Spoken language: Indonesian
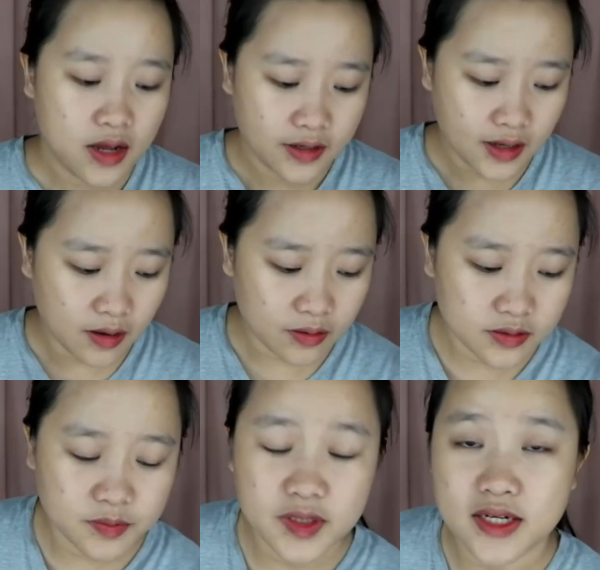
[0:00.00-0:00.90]
yang
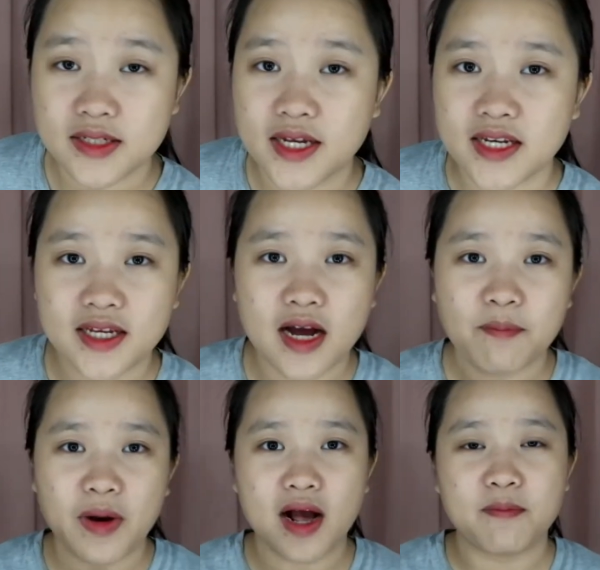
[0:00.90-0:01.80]
sebenarnya ini
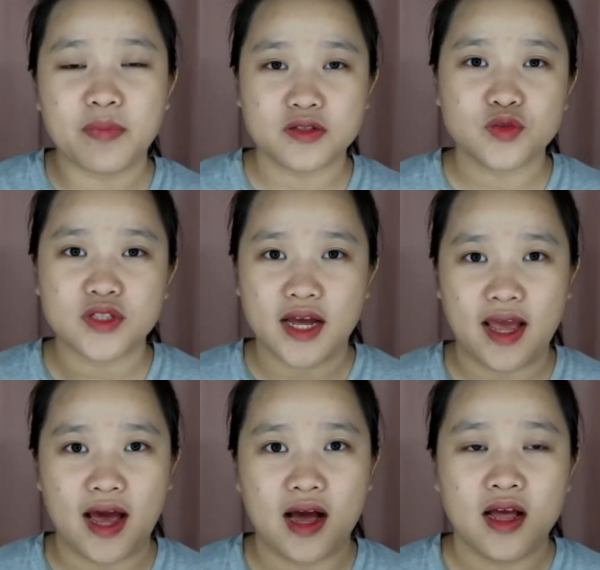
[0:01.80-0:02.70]
gampang-gampang susah
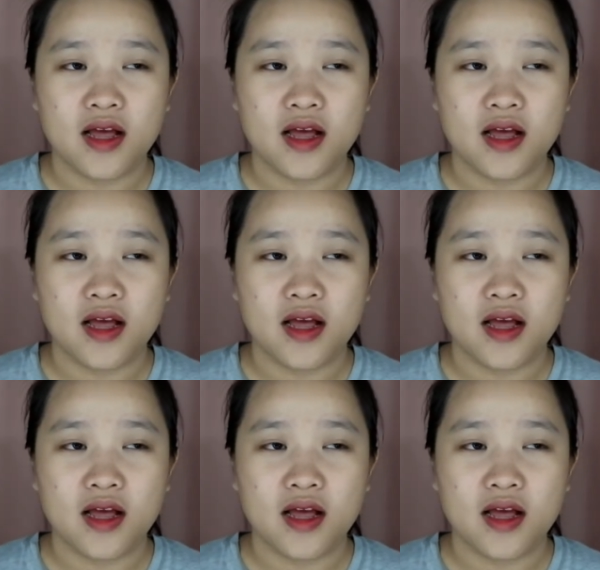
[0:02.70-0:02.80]
ya